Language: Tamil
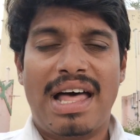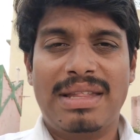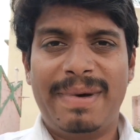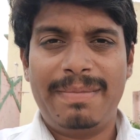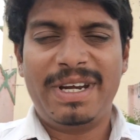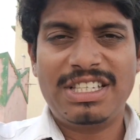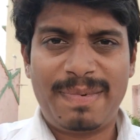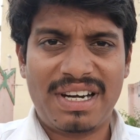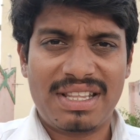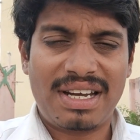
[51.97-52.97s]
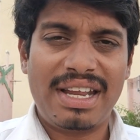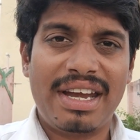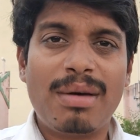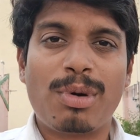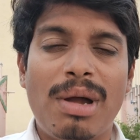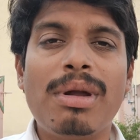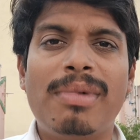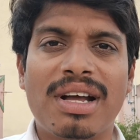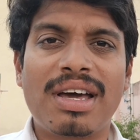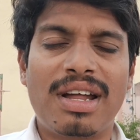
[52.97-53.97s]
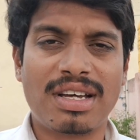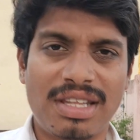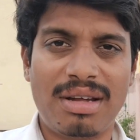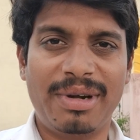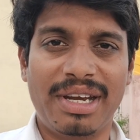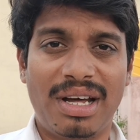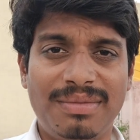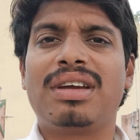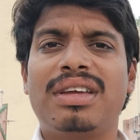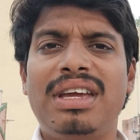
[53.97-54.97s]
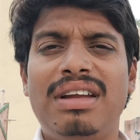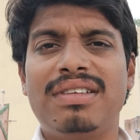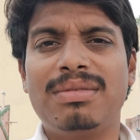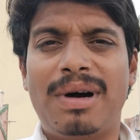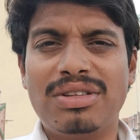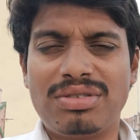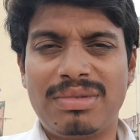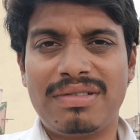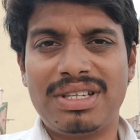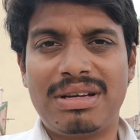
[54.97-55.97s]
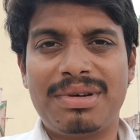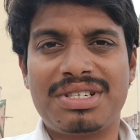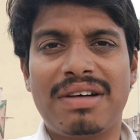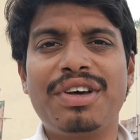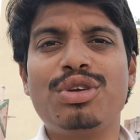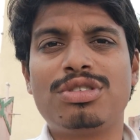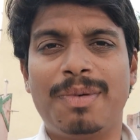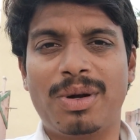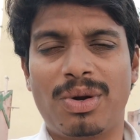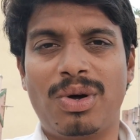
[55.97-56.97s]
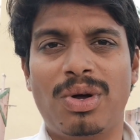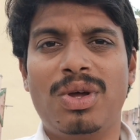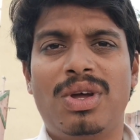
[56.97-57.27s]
அந்த மாதிரி பிளேஸ் பண்ணுறதுனால என்ன ப்ராப்ளம் அக்கர் ஆகுது அப்படின்னா கீழே வந்து பாத்ரூமில் வந்து நம்ம ஷவர் யூஸ் பண்ணுறோம்